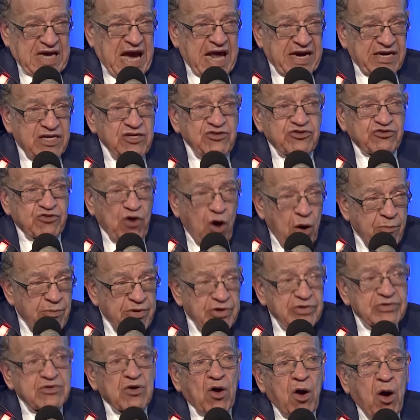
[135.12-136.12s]
كارين
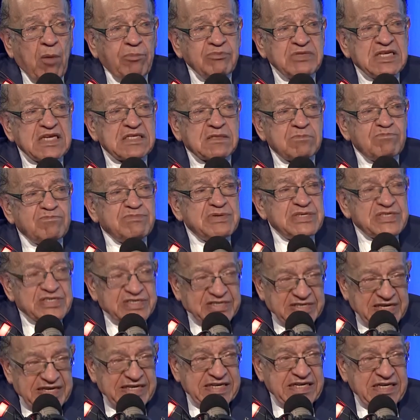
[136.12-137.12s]
شوبرت عمدة
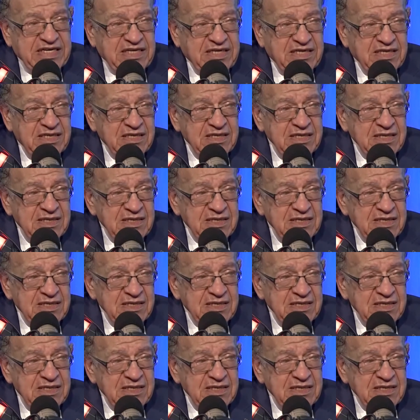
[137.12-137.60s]
برلين